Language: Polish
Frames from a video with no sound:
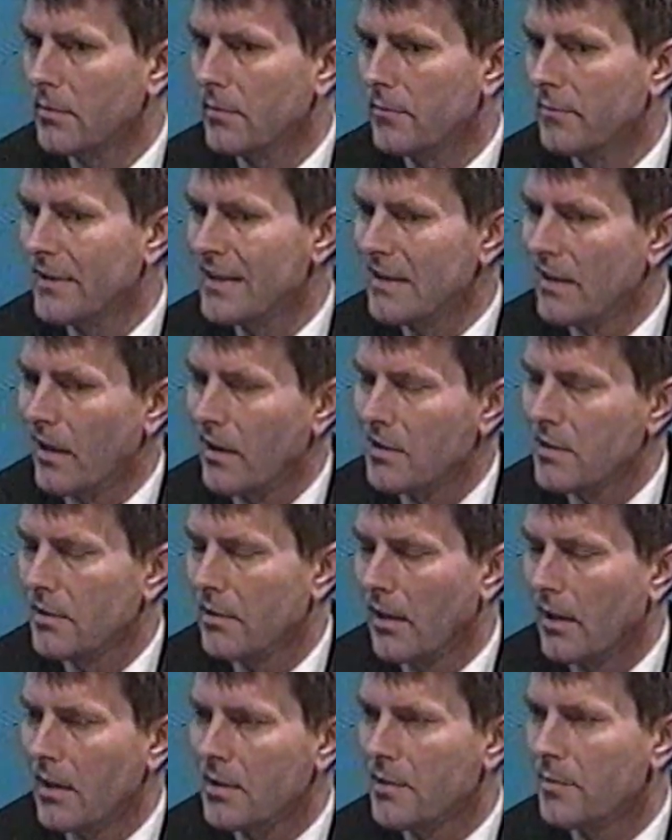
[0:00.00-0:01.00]
wystarczy
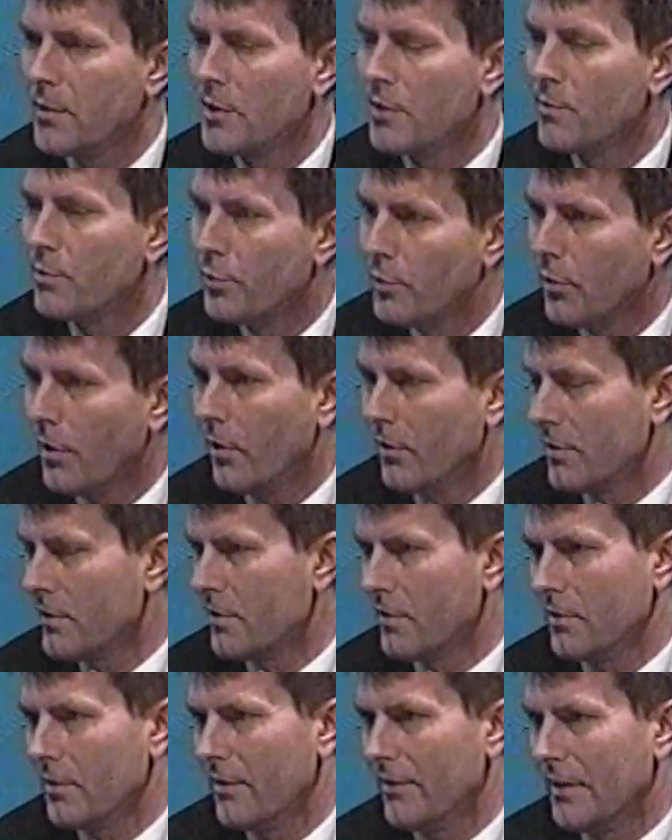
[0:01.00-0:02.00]
na razie mieć biuro
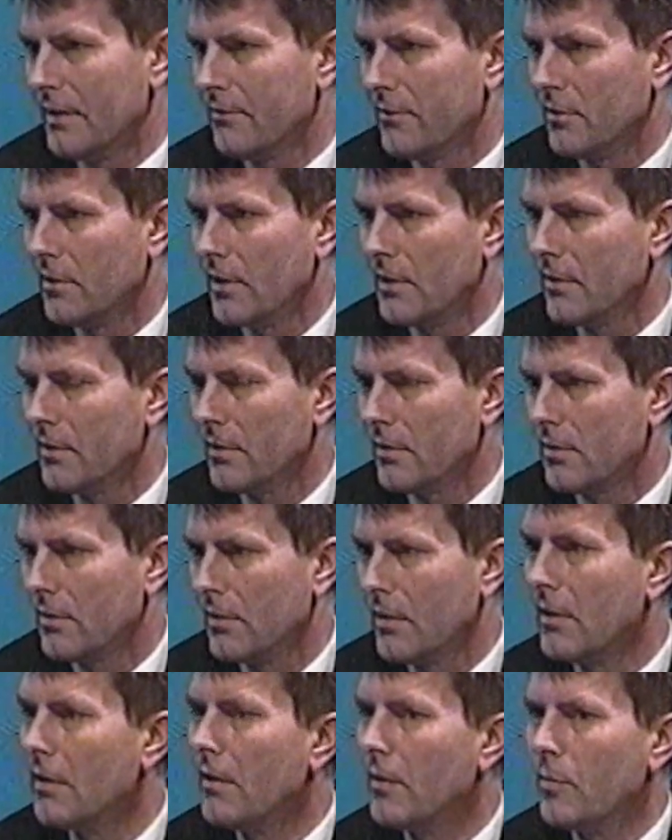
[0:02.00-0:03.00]
odszkodowań wojennych,
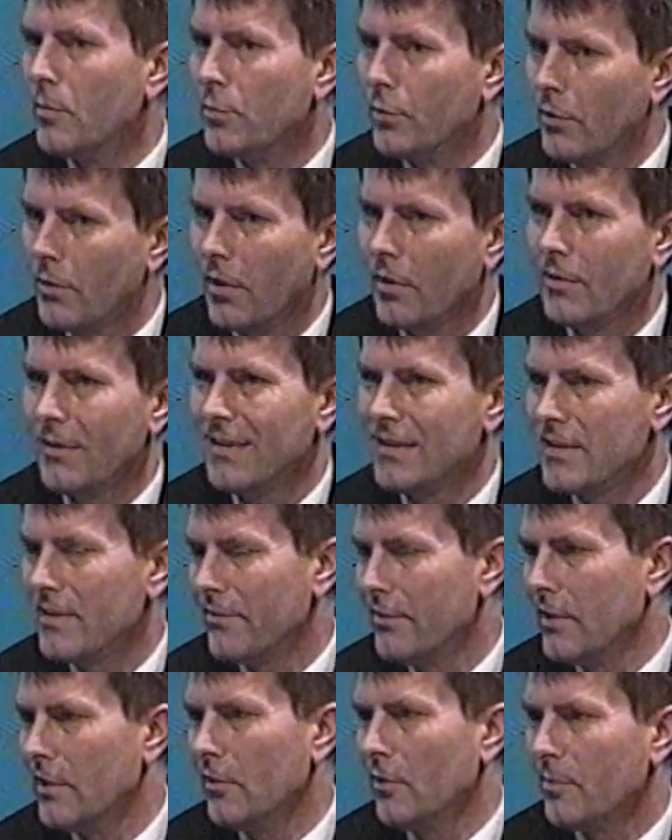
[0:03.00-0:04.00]
biuro
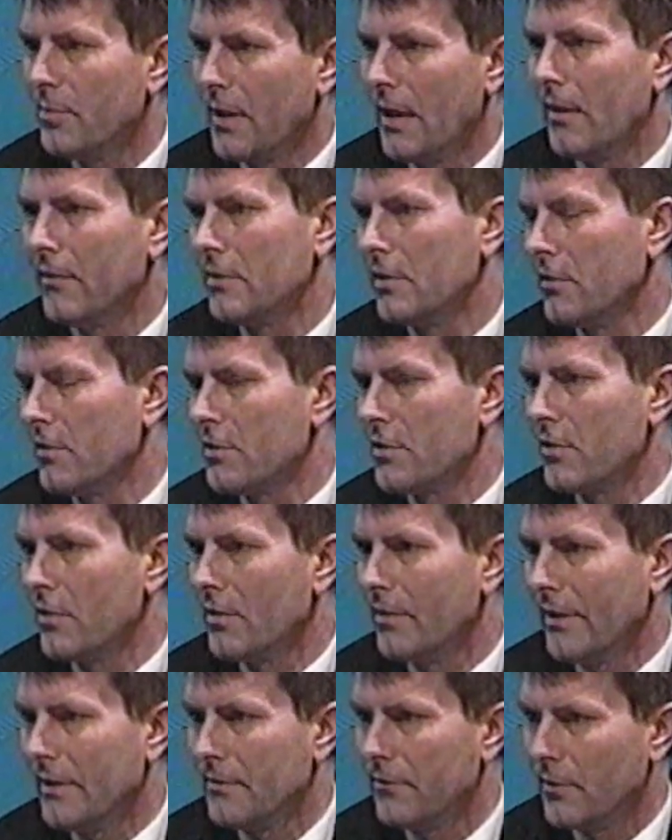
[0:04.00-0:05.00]
cywilnoprawnych
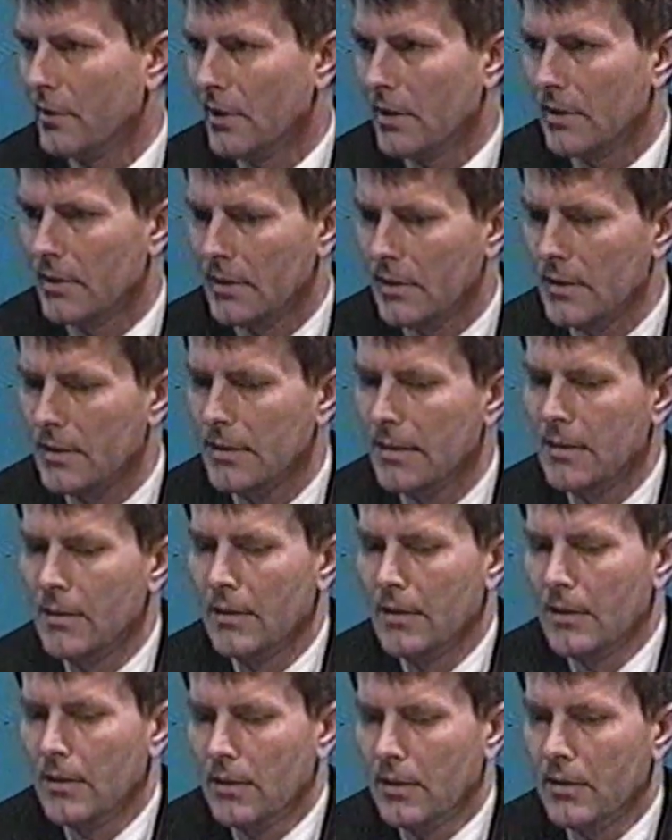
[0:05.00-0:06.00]
odszkodowań wojennych.
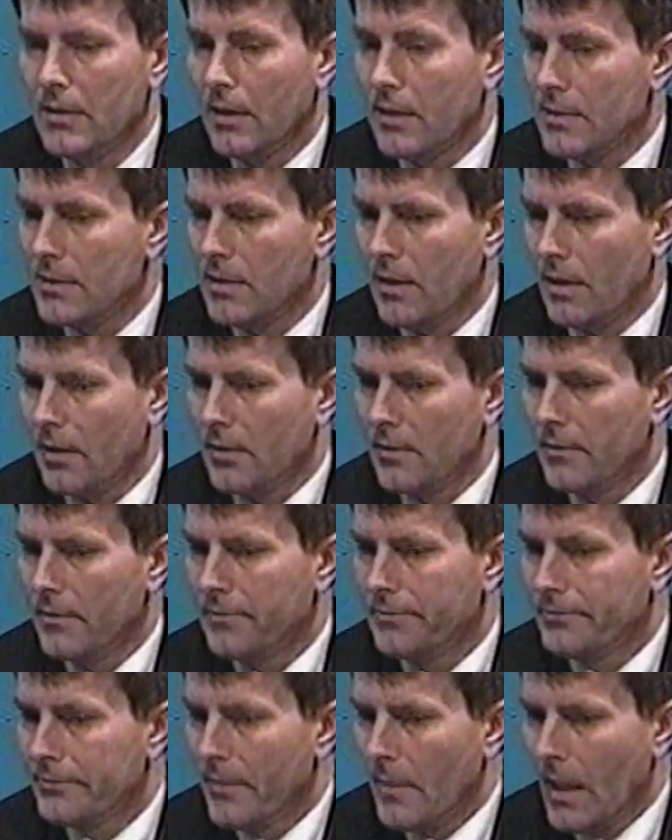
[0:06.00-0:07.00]
I teraz tak,
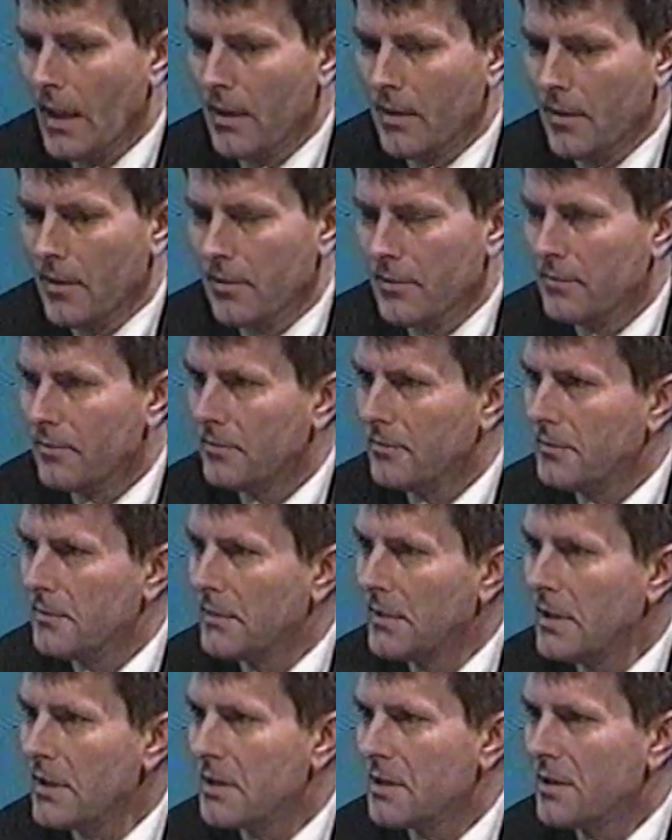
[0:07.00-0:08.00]

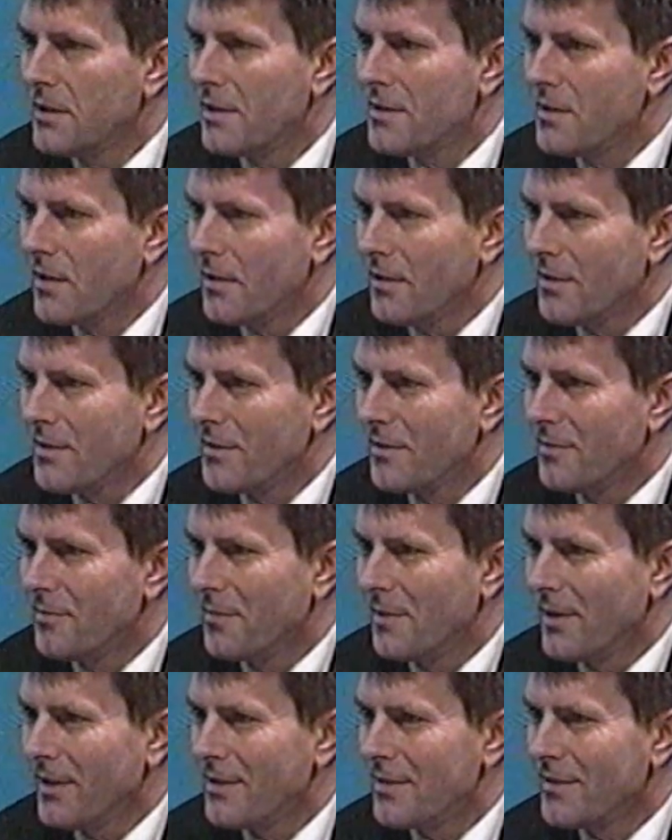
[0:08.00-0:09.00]
nic nie dzieje się
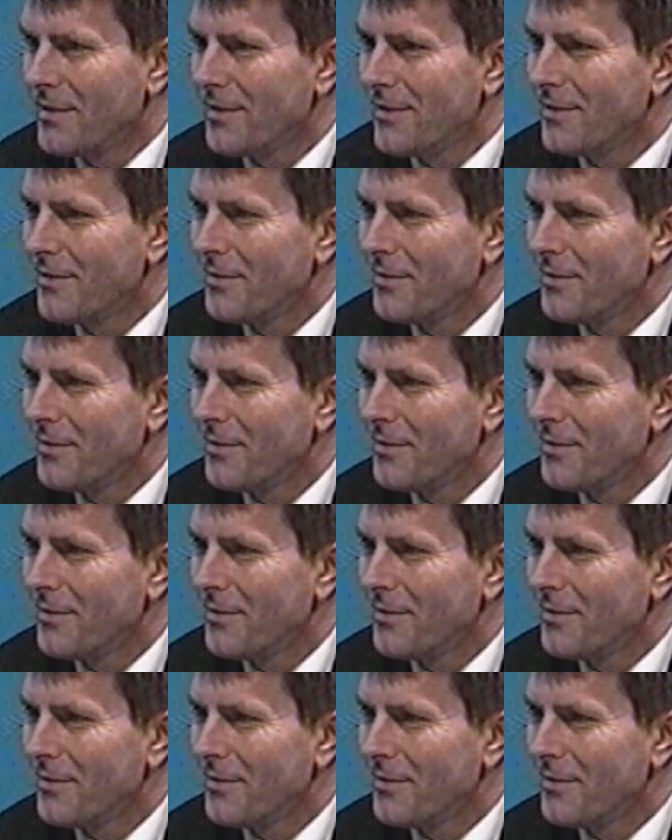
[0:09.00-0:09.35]
bez